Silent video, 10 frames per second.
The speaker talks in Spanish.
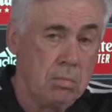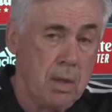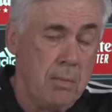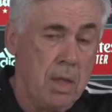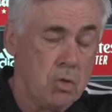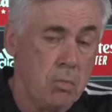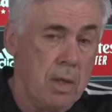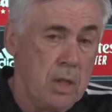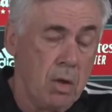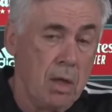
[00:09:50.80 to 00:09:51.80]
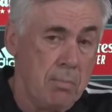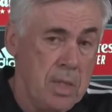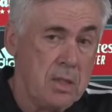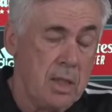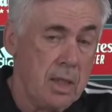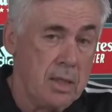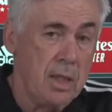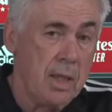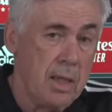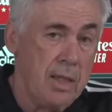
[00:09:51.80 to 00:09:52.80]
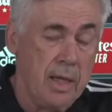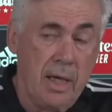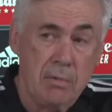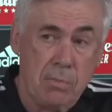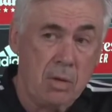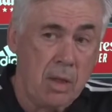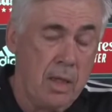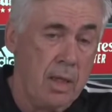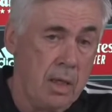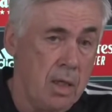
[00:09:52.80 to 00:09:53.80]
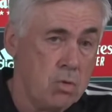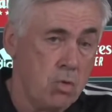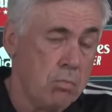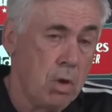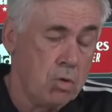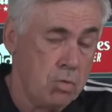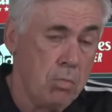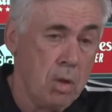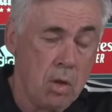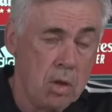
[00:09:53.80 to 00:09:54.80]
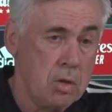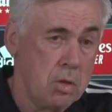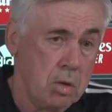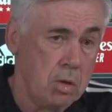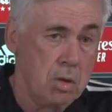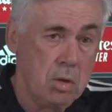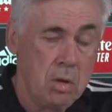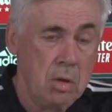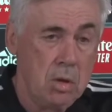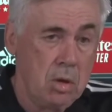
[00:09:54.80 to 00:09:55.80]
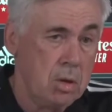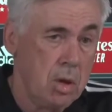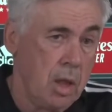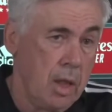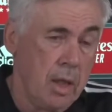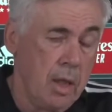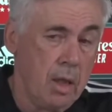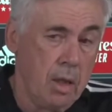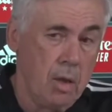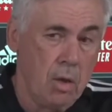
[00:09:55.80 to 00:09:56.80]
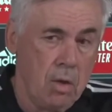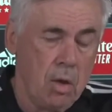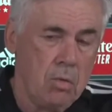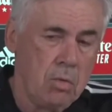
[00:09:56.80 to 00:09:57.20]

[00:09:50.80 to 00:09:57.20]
para mí es un mediocampista que tiene calidad porque es un box to box eh,